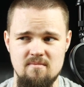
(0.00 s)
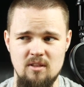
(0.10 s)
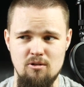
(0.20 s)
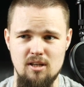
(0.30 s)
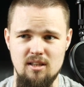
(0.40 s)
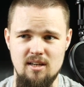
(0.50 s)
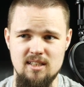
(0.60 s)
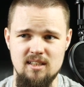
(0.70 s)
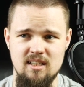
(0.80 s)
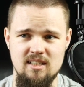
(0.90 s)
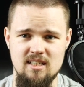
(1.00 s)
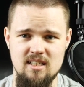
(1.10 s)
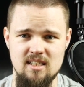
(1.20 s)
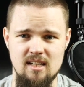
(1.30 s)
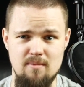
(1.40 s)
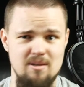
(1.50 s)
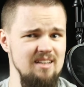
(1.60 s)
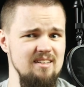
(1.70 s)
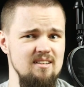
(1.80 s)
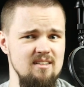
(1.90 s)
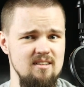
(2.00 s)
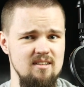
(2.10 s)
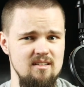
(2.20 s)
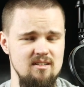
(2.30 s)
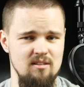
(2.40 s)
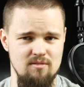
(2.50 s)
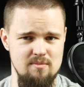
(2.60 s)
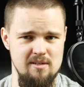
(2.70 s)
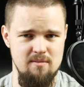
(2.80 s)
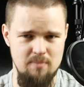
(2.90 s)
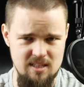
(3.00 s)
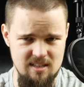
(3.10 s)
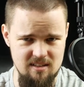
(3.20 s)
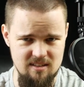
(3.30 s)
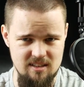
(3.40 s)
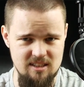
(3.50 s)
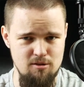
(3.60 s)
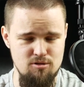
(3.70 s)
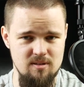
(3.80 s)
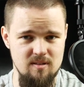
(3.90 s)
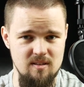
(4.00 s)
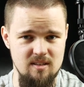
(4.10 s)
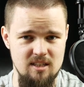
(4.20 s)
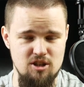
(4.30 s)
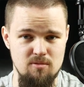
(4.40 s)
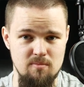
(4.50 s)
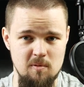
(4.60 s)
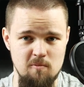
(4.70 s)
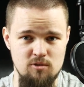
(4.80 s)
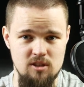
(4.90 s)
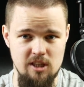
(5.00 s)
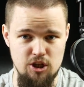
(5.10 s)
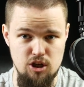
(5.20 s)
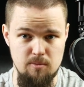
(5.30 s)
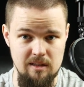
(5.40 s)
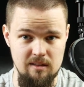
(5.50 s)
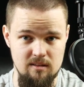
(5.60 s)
Nokia 3310 с камерой? 2 мегапикселя? Серьезно? Зачем? Вот зачем это?